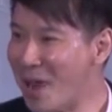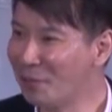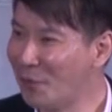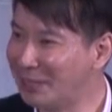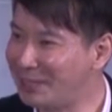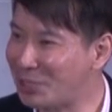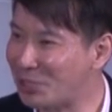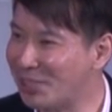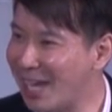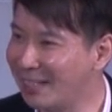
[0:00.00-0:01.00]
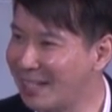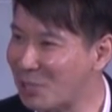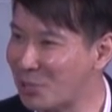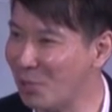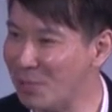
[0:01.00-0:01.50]
约翰福音的10章
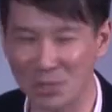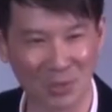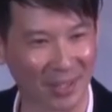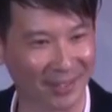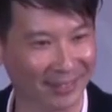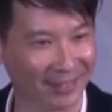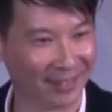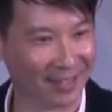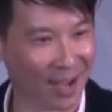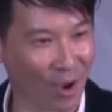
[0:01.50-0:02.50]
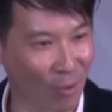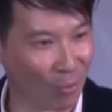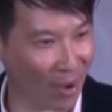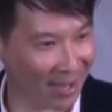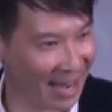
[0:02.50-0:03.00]
告诉我们说，
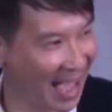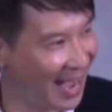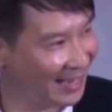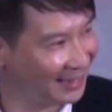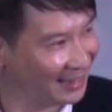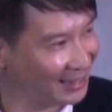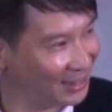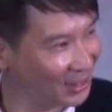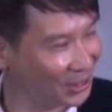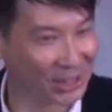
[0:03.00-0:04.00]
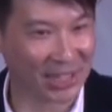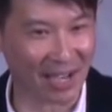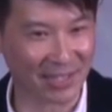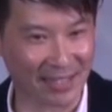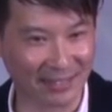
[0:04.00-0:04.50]
我来是
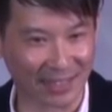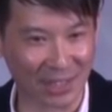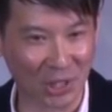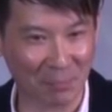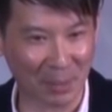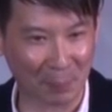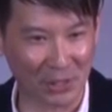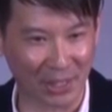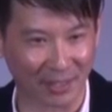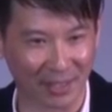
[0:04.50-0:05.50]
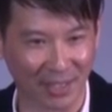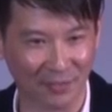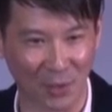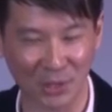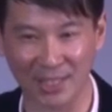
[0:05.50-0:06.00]
叫羊得生命，并且得的
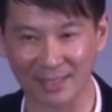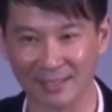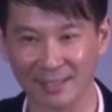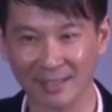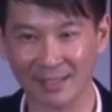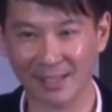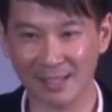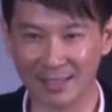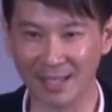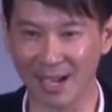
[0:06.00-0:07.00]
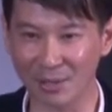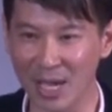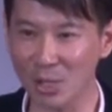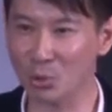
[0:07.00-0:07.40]
更丰盛。听好，